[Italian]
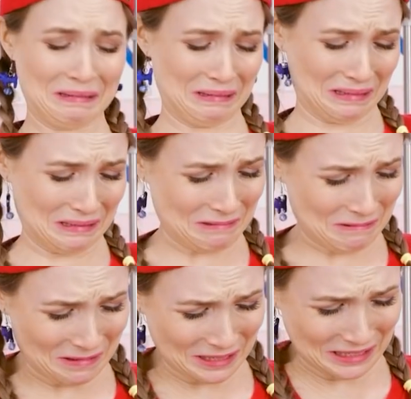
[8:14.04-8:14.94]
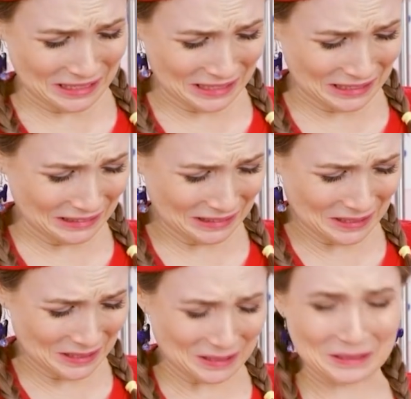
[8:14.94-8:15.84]
Non sono riusciti a
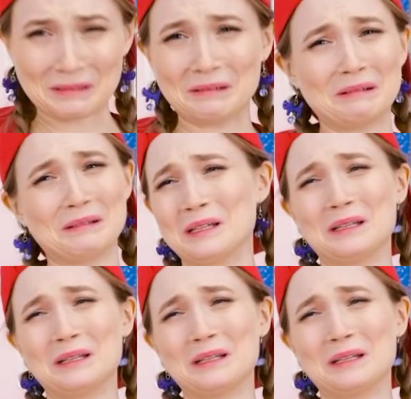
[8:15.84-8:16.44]
dirsi addio.